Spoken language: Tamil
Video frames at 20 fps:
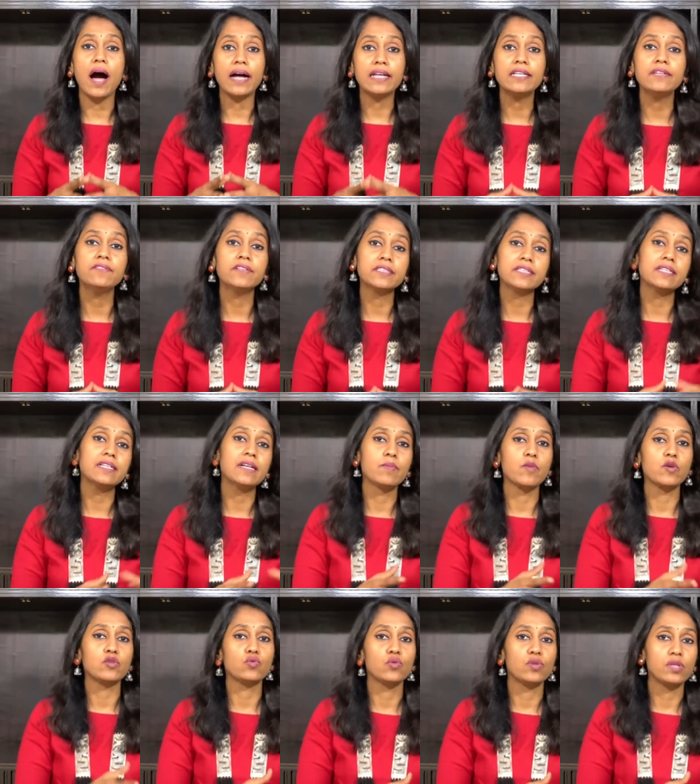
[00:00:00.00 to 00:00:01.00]
அது வந்து
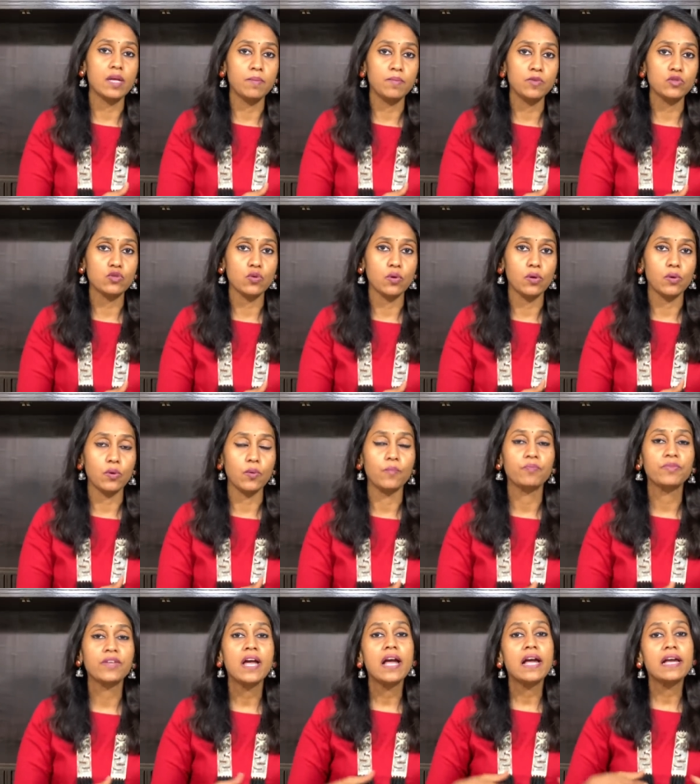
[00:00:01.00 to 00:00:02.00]
நம்ம சுத்தம்னு சொல்றோம்
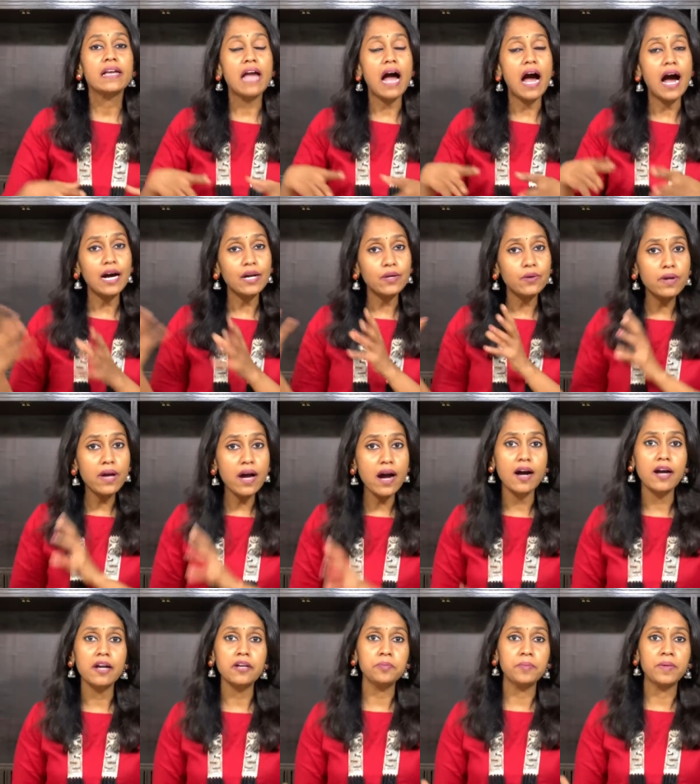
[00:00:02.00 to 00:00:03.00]
யாரோட
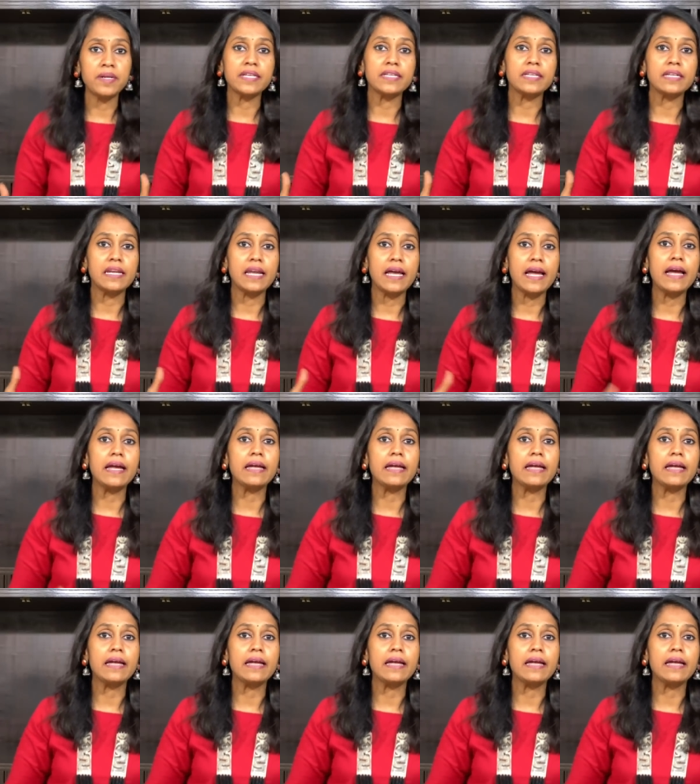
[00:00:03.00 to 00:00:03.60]
ஆழ்மனதுல